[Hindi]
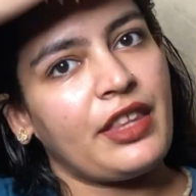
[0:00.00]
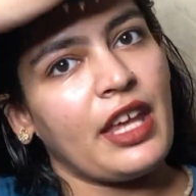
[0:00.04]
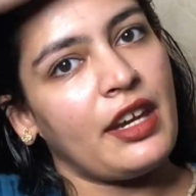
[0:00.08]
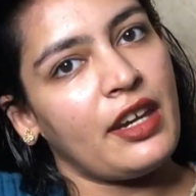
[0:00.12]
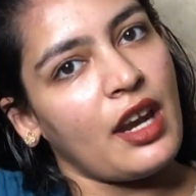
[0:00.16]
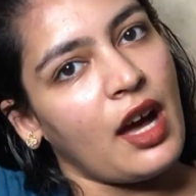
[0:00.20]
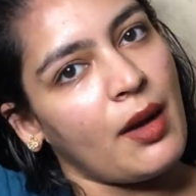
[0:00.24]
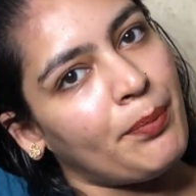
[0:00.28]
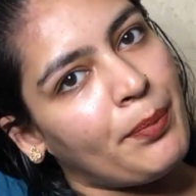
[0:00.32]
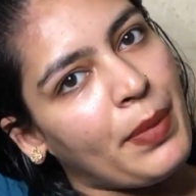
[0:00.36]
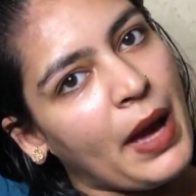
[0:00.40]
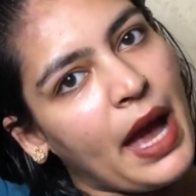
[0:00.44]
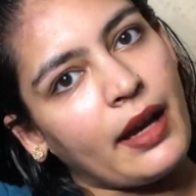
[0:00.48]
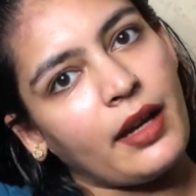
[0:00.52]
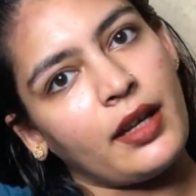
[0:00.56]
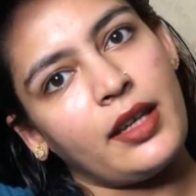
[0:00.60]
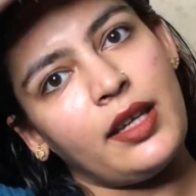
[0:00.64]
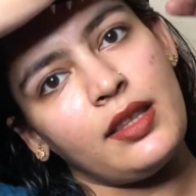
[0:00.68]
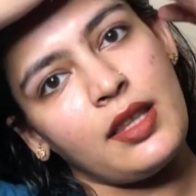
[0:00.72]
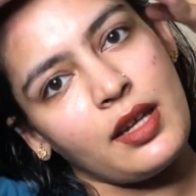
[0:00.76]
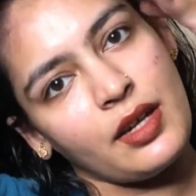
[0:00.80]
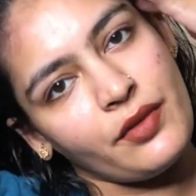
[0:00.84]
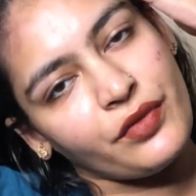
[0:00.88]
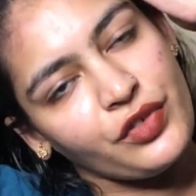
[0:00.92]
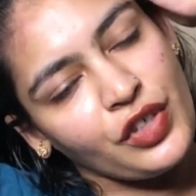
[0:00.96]
देन आप बैक
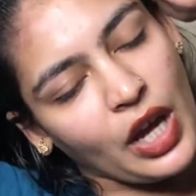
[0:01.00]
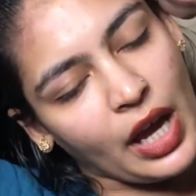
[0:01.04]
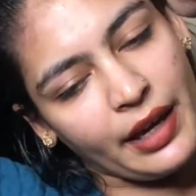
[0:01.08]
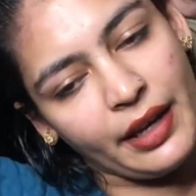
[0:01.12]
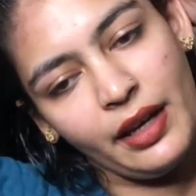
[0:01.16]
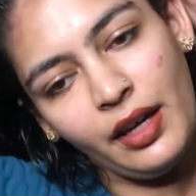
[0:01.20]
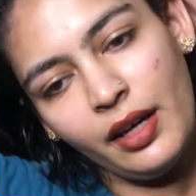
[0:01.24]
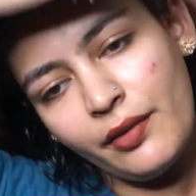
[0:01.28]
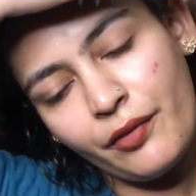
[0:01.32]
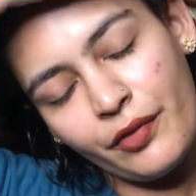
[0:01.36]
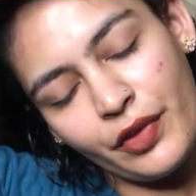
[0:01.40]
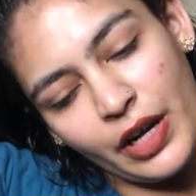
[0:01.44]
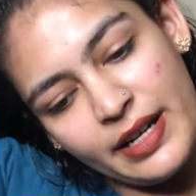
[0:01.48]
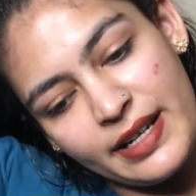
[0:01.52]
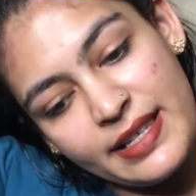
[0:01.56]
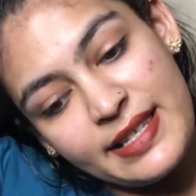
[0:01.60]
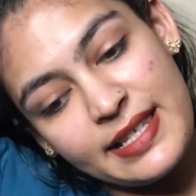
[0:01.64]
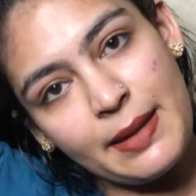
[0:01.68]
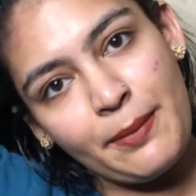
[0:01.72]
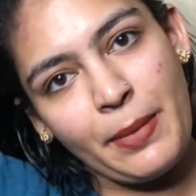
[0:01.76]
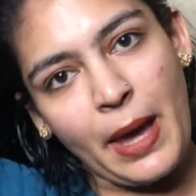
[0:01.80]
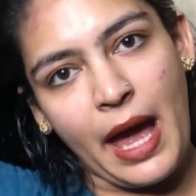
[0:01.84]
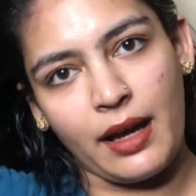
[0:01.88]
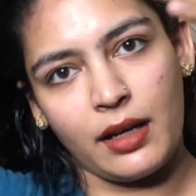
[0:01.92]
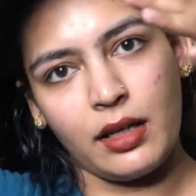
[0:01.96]
की तरफ जाए फ्रंट
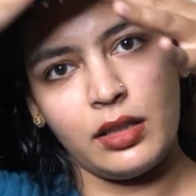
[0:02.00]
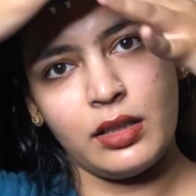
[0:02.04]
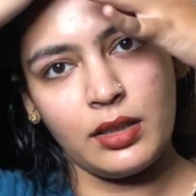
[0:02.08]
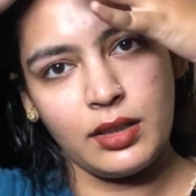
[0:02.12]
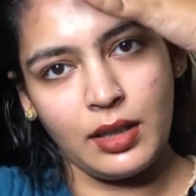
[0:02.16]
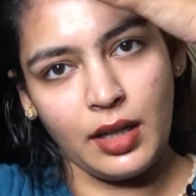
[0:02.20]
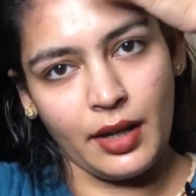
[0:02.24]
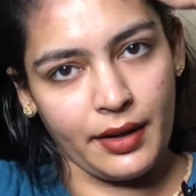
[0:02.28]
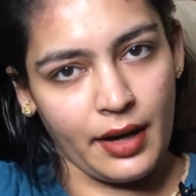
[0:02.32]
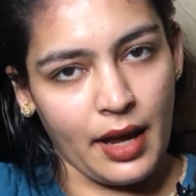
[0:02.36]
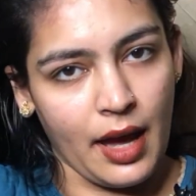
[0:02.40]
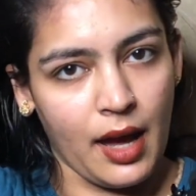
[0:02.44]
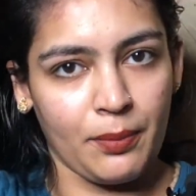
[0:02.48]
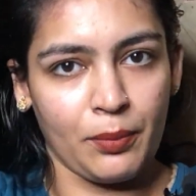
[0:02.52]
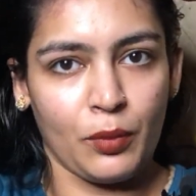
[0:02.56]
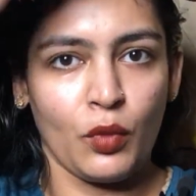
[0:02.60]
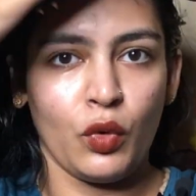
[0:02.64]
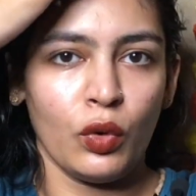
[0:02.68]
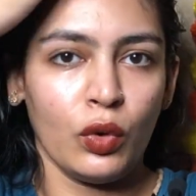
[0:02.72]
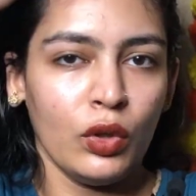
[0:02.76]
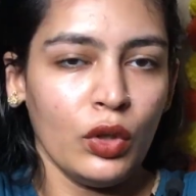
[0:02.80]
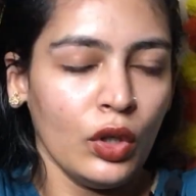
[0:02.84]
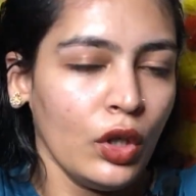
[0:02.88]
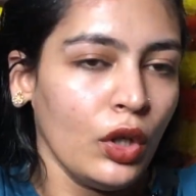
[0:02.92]
से बैक करना है आपको